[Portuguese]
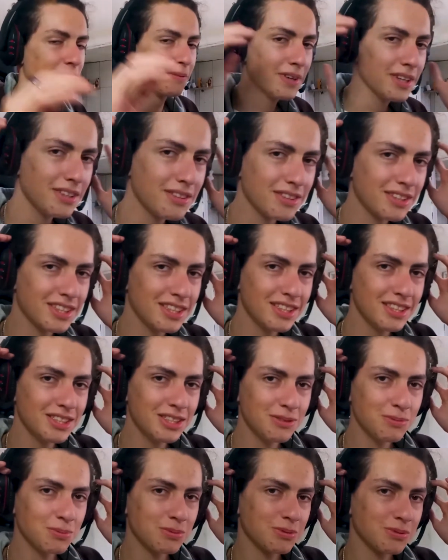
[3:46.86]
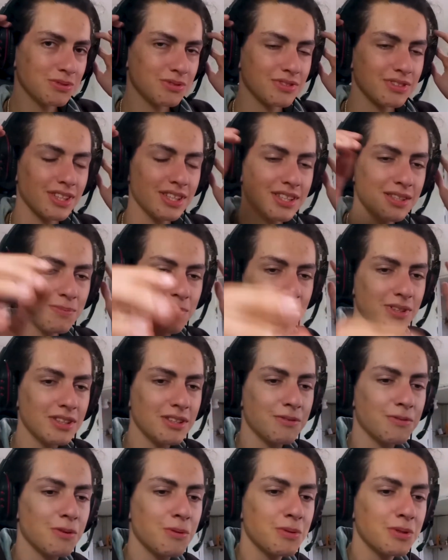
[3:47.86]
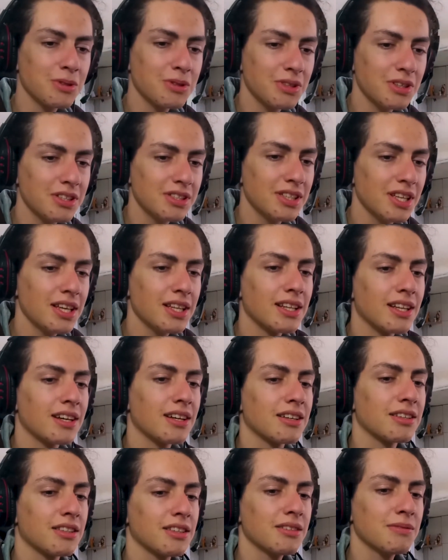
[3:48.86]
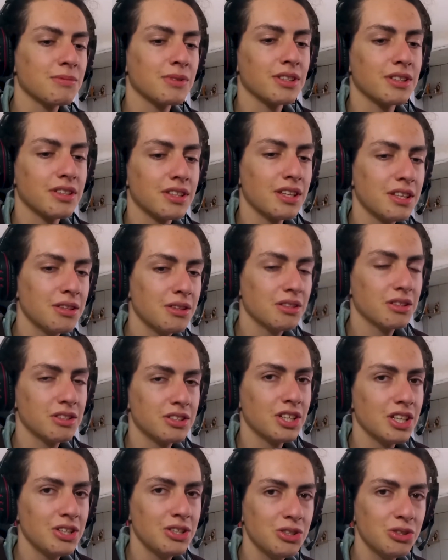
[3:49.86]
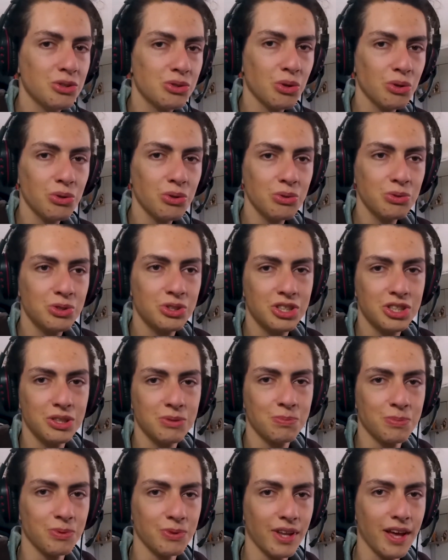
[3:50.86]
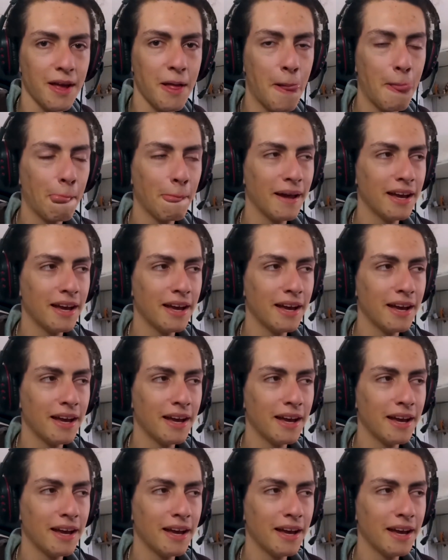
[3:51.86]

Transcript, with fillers: Mano, que tipo, nessa plataforma só tem, sei lá, né, mano? Tem gente de todo tipo, né?